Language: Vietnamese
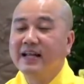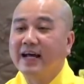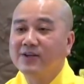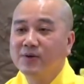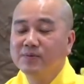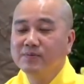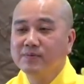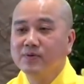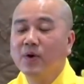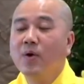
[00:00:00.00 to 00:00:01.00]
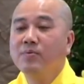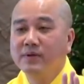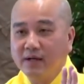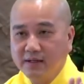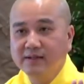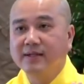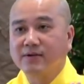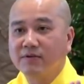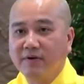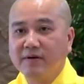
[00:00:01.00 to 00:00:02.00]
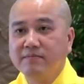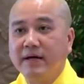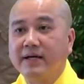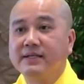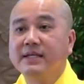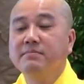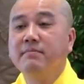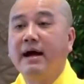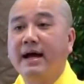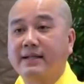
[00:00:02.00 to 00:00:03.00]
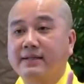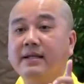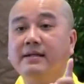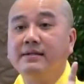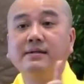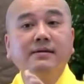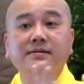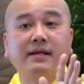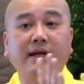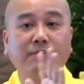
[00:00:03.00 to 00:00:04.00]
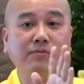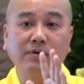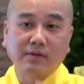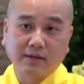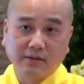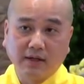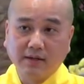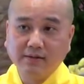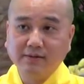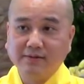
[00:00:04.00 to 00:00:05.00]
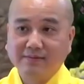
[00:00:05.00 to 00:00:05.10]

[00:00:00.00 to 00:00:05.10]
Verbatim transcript: đại chúng, ngôn ngữ thì có phân biệt, nhưng mà tình thương thì không có từ ngữ.